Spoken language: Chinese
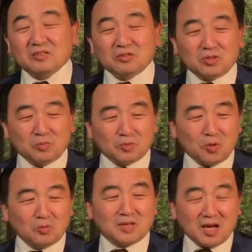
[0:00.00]
就是我们
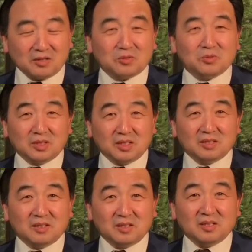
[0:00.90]
通常说的
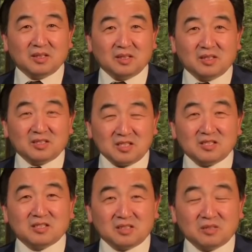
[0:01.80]
深
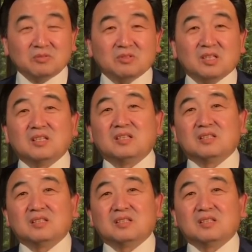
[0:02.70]
层政府的人。